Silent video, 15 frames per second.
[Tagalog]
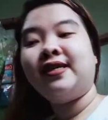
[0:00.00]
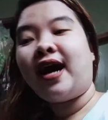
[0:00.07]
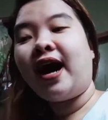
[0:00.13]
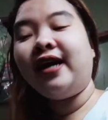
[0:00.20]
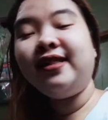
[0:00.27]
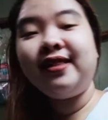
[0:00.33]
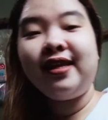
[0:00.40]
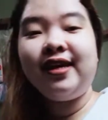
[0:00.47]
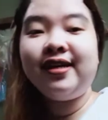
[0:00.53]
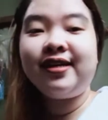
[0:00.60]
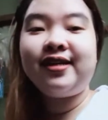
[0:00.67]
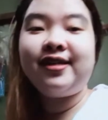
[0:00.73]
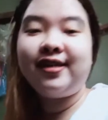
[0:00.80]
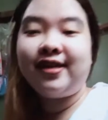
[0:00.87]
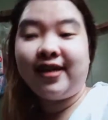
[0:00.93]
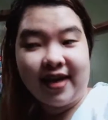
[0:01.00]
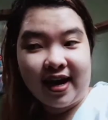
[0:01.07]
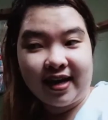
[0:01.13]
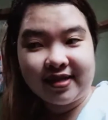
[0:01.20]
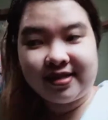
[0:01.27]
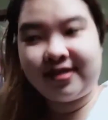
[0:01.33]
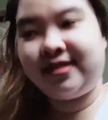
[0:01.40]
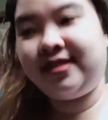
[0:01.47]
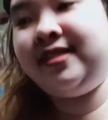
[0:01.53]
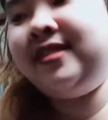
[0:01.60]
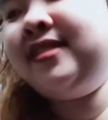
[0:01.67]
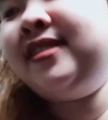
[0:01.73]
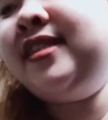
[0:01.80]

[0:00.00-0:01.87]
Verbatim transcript: I think, yes.